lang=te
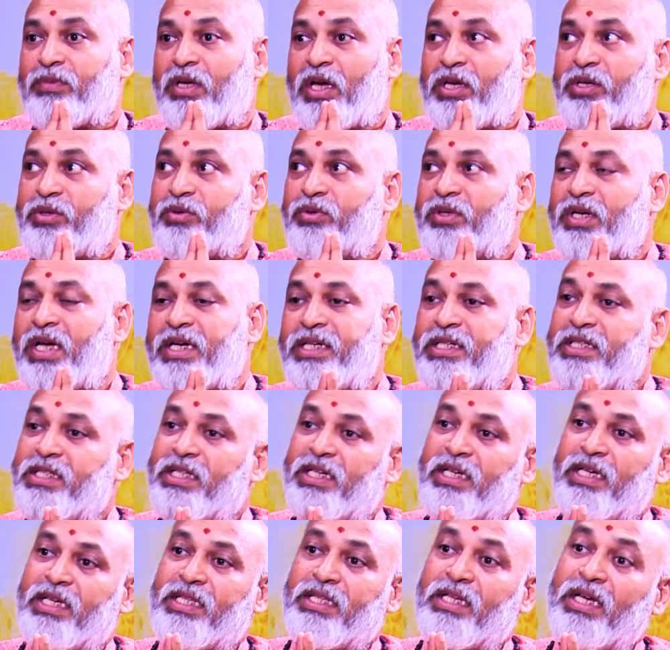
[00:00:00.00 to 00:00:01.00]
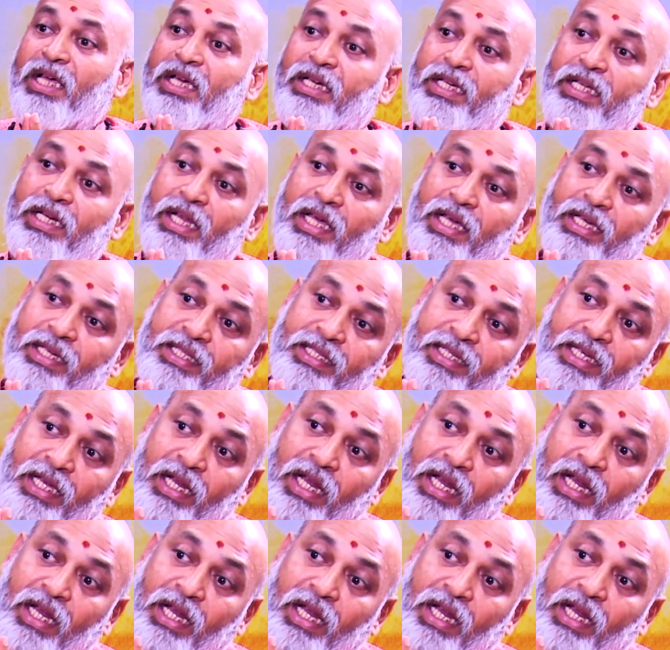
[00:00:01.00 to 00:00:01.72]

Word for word: అయ్యో నాకు ఇది లేదే నాకు ఇలా ఇది